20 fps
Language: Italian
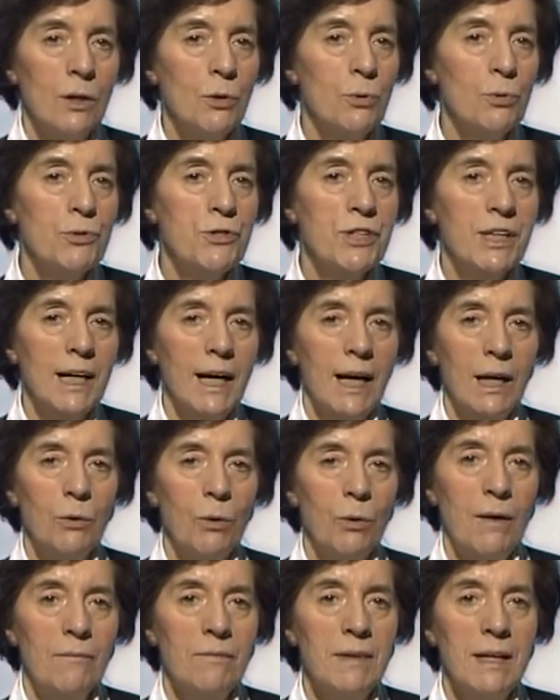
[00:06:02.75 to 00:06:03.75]
L'ulcera
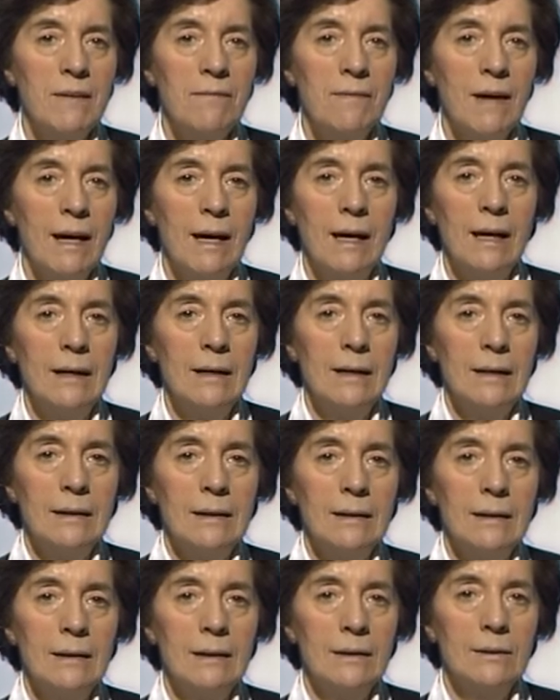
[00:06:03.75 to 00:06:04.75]
aveva
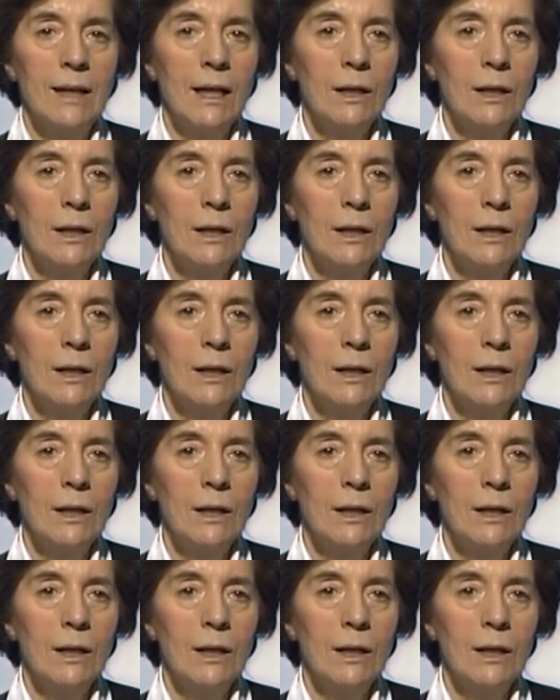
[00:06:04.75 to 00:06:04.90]
eh,